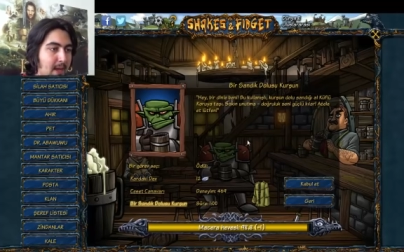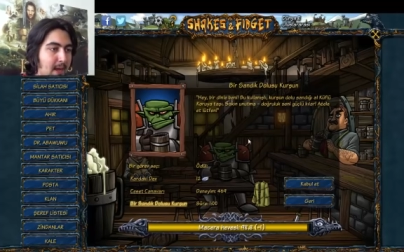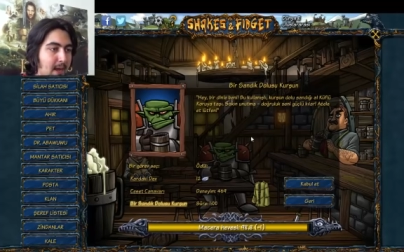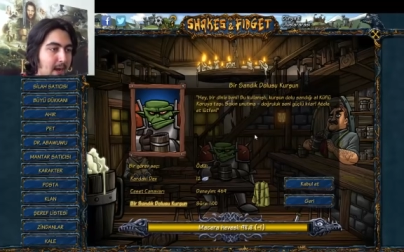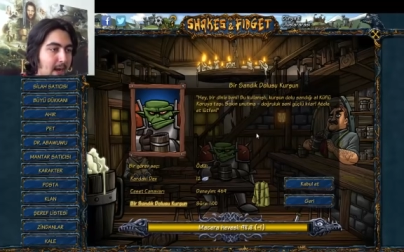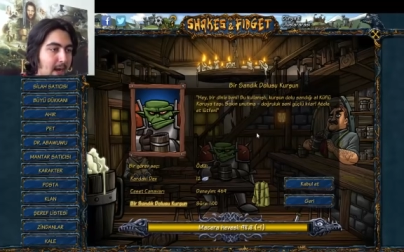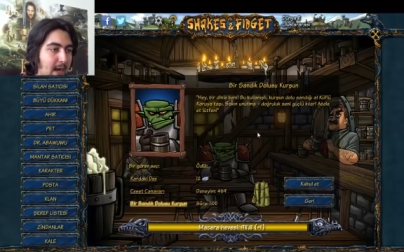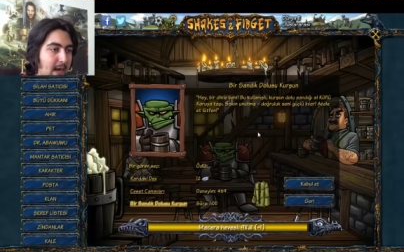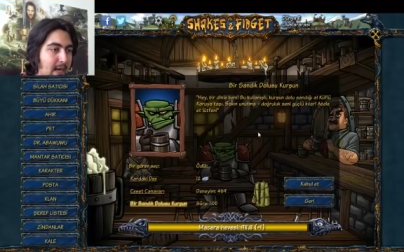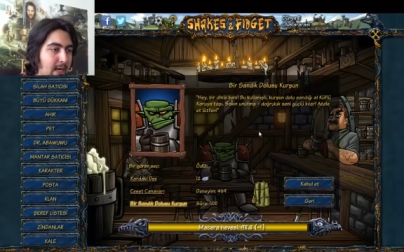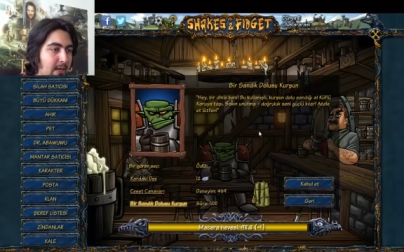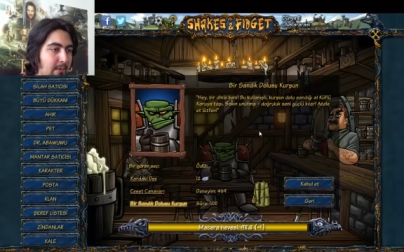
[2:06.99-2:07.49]

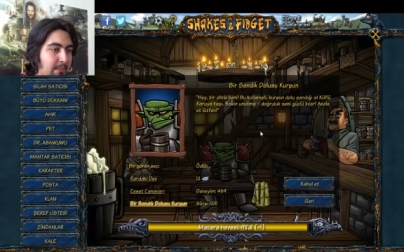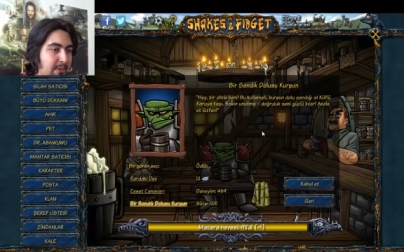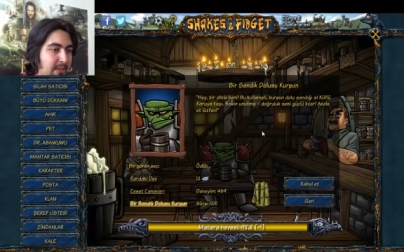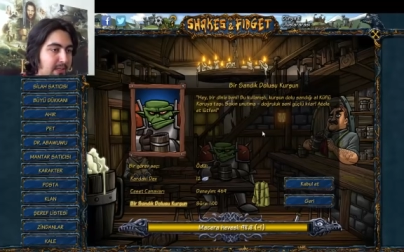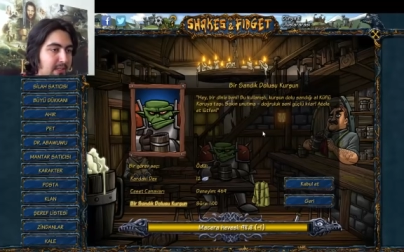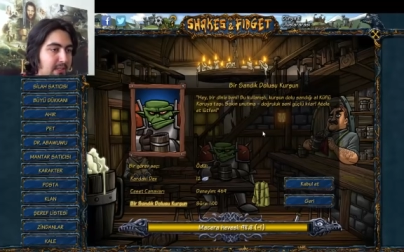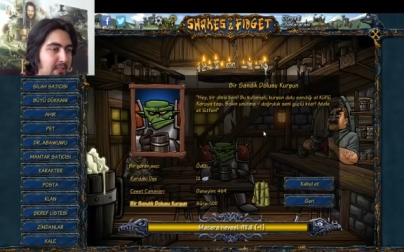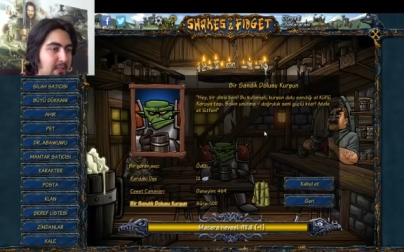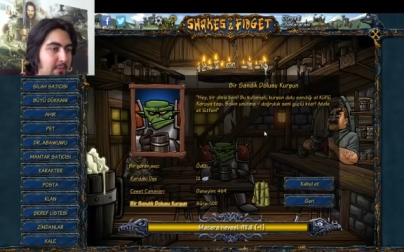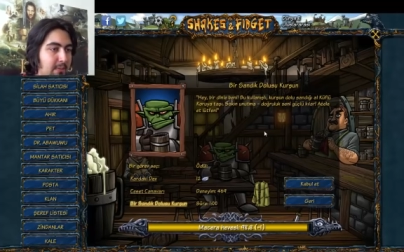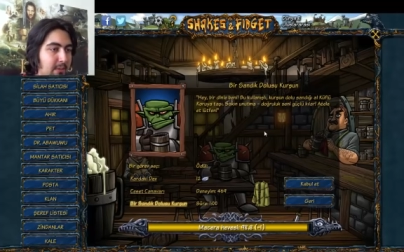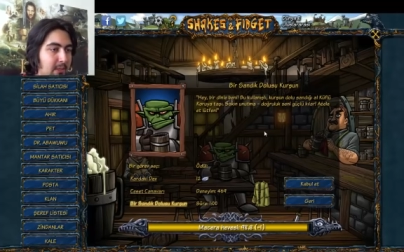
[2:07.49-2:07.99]
Hayır
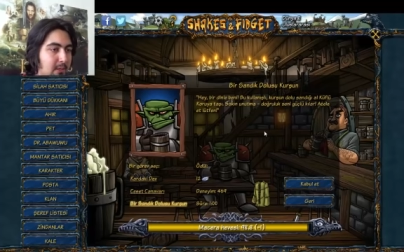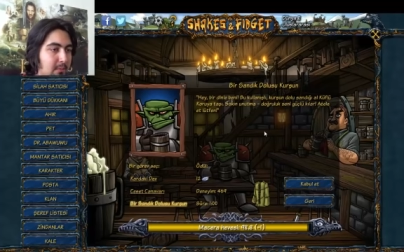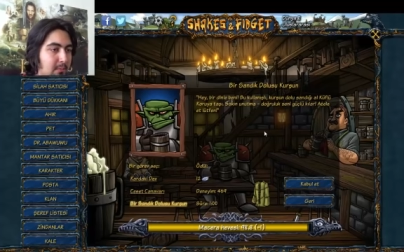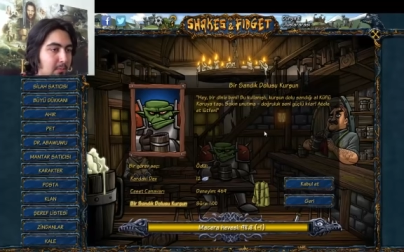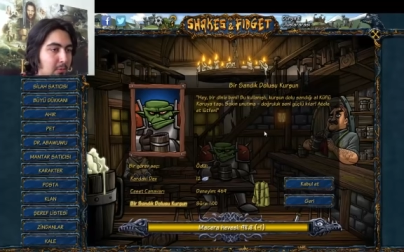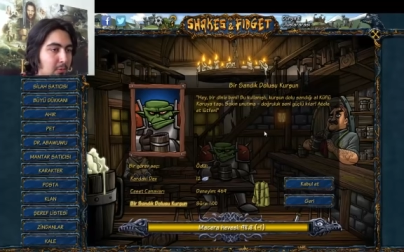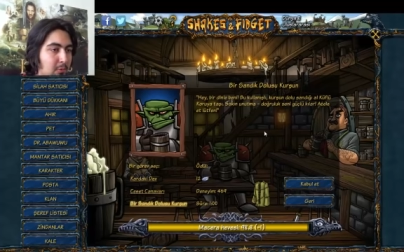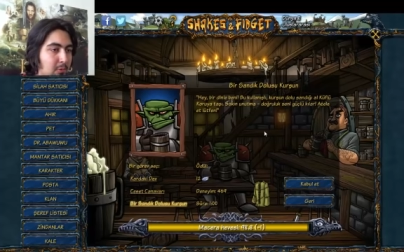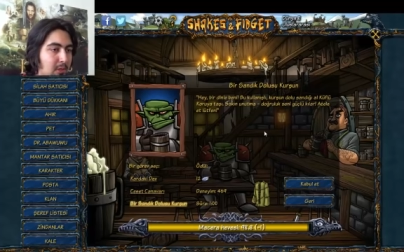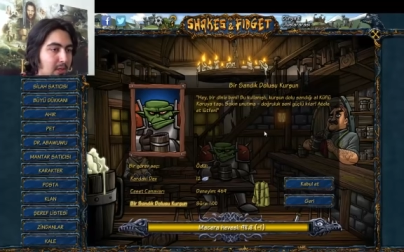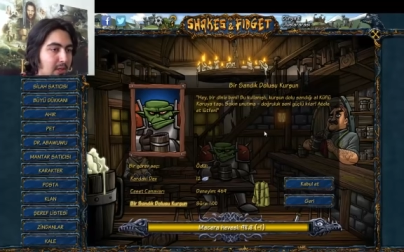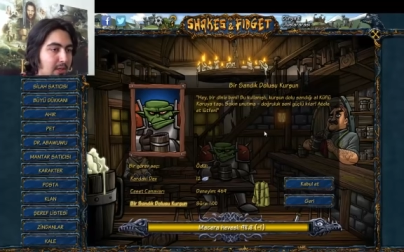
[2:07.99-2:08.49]
bildiğinle beni.
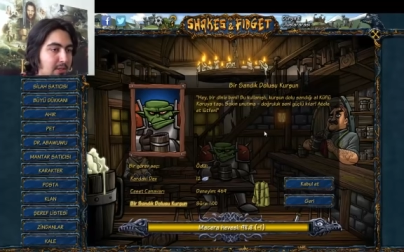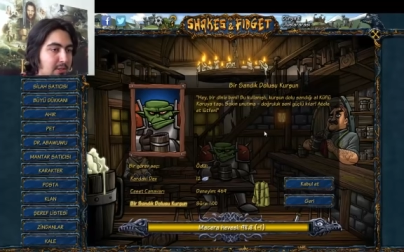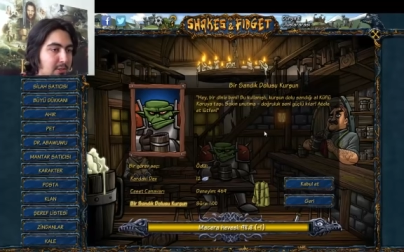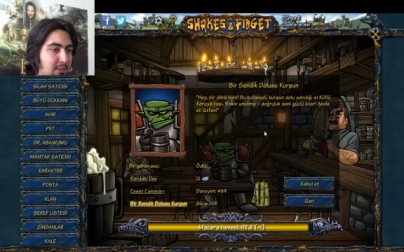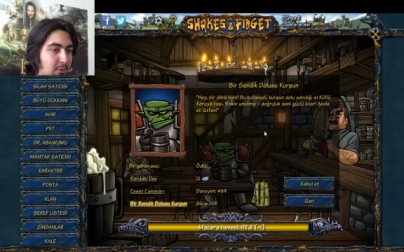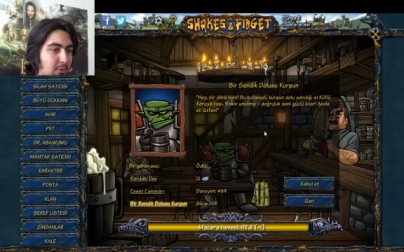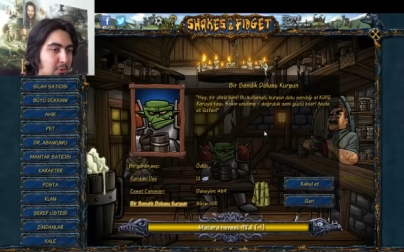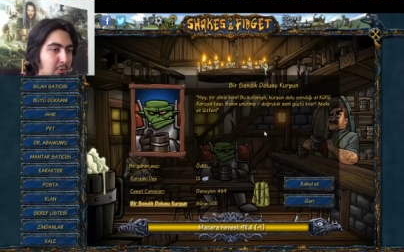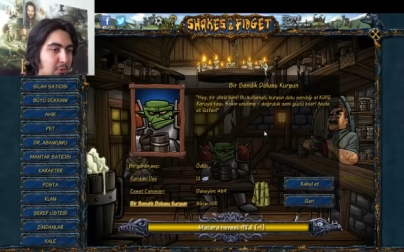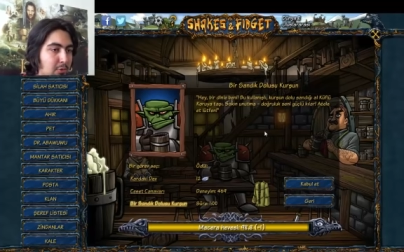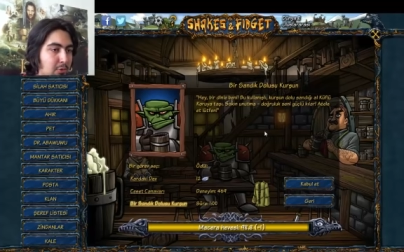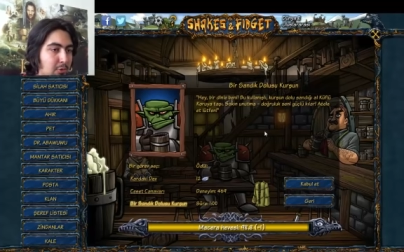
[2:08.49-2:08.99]
Bu kullanışlı
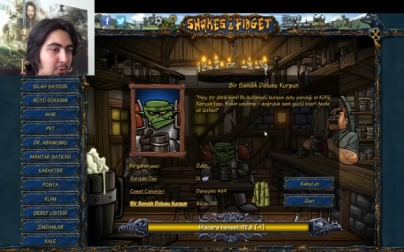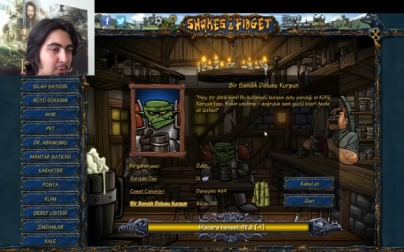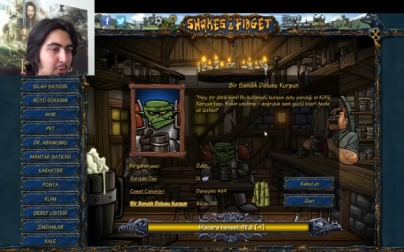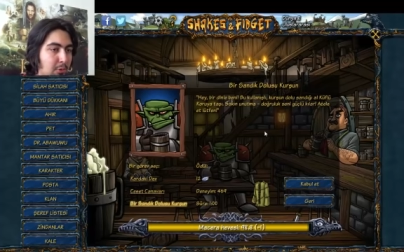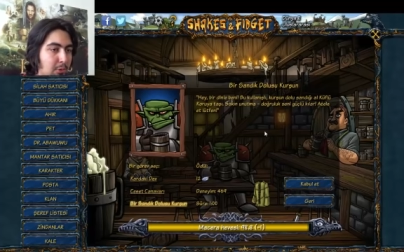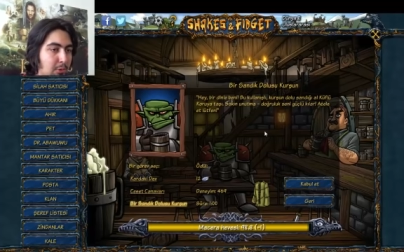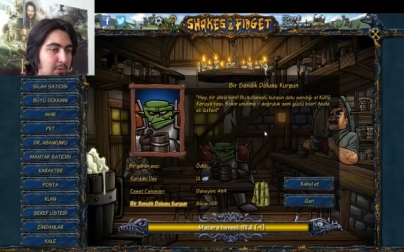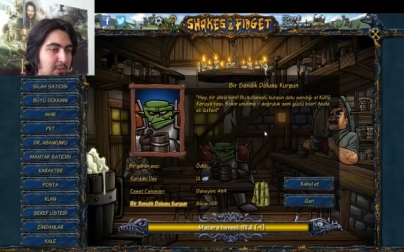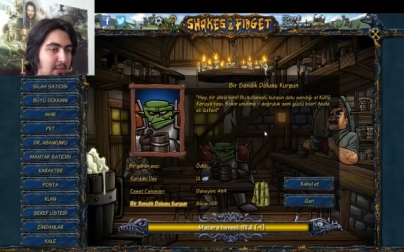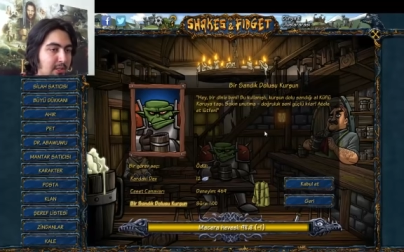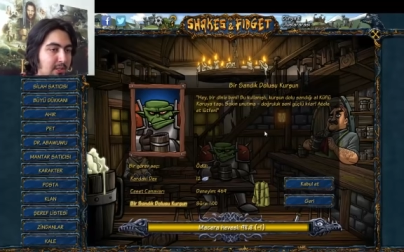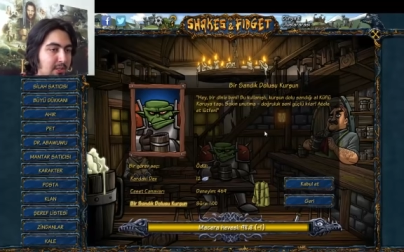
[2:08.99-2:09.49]
kurşun
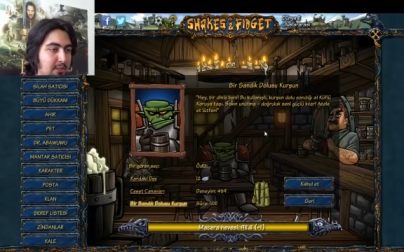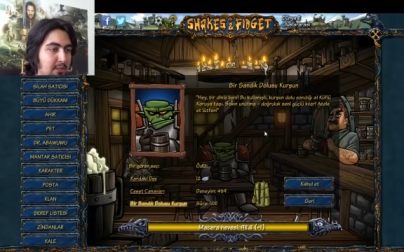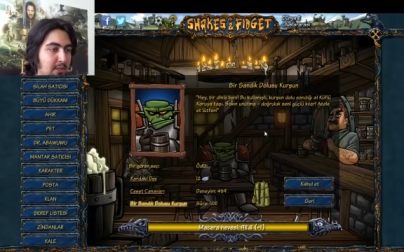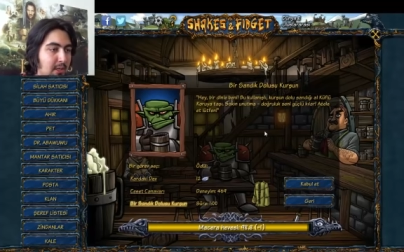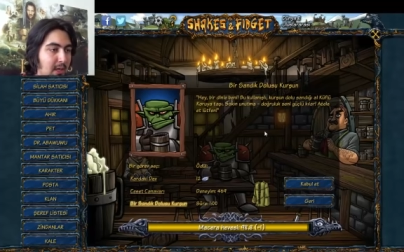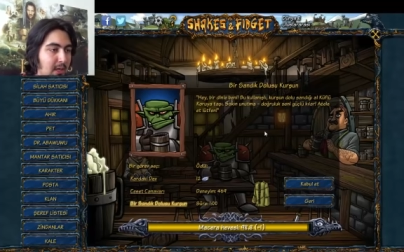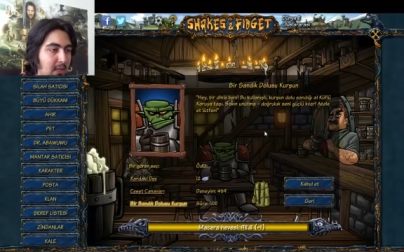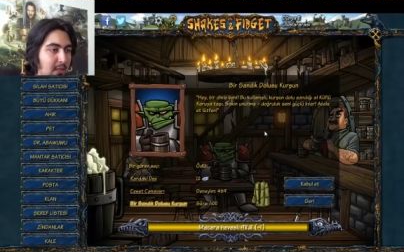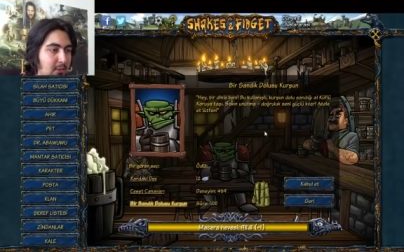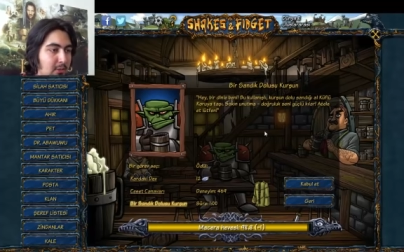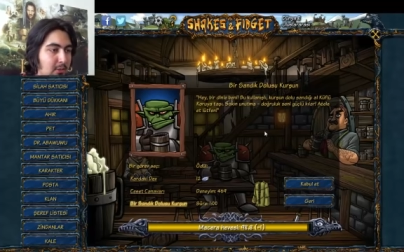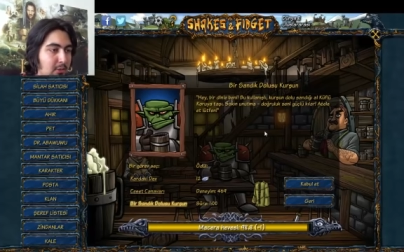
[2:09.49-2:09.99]
dolu sandığı
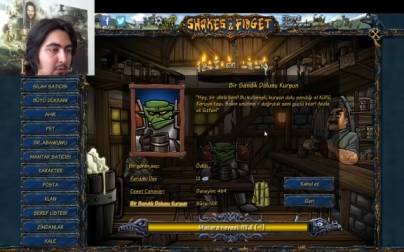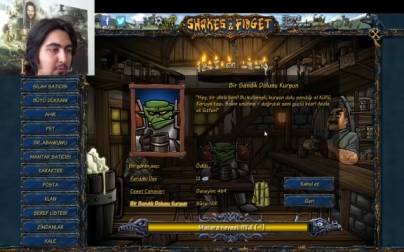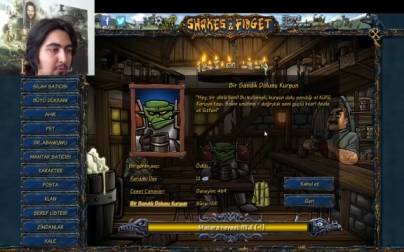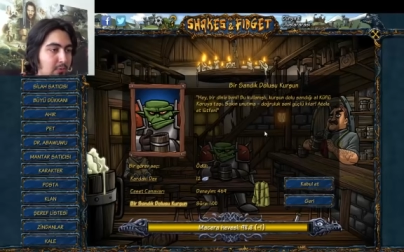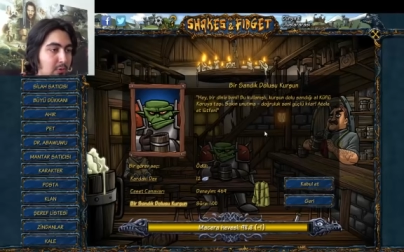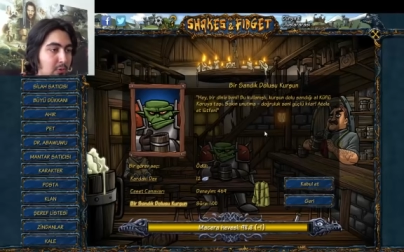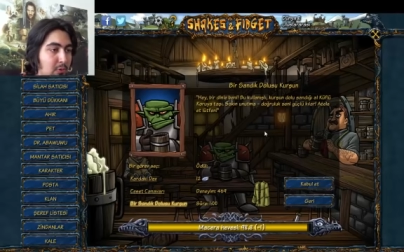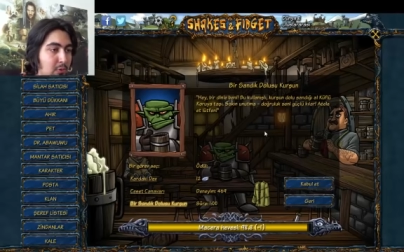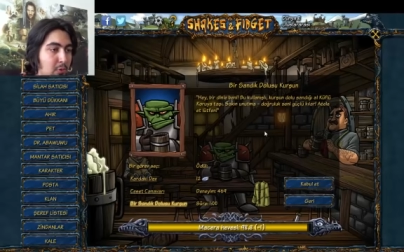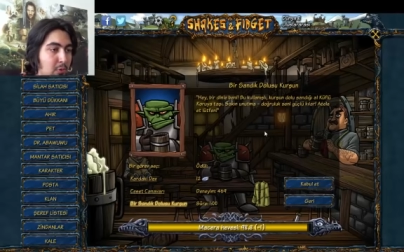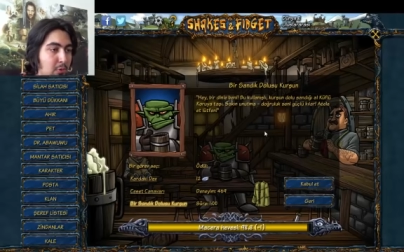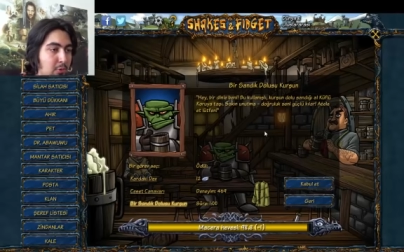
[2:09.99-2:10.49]
al
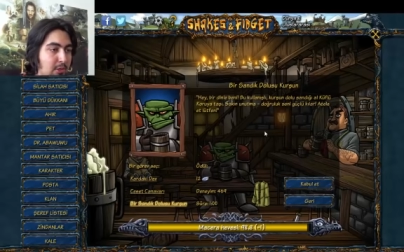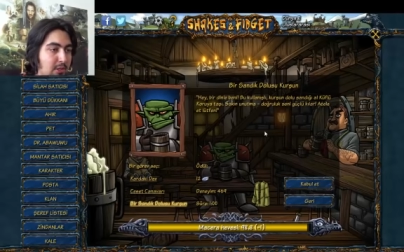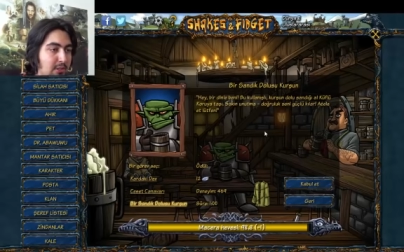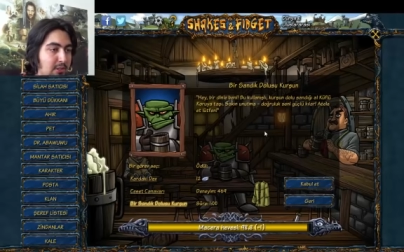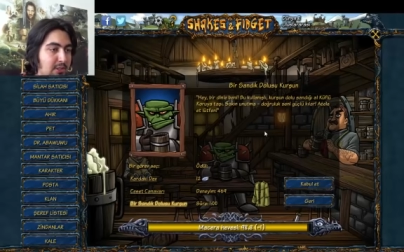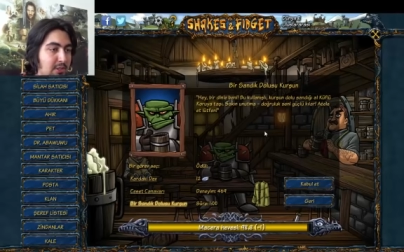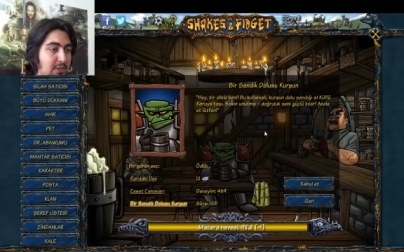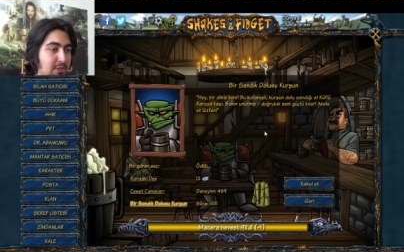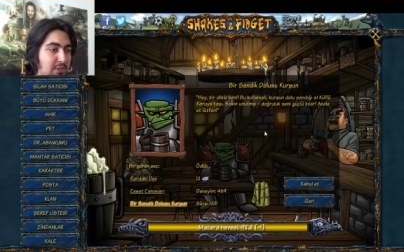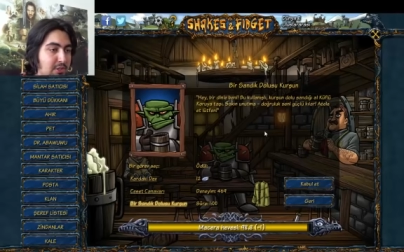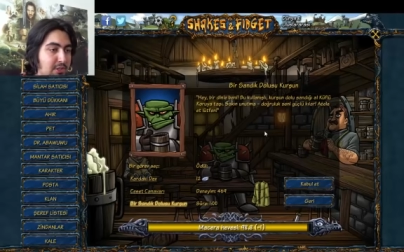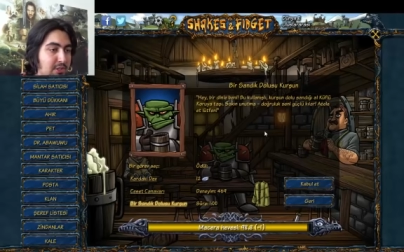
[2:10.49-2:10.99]
küflü koruya taşı.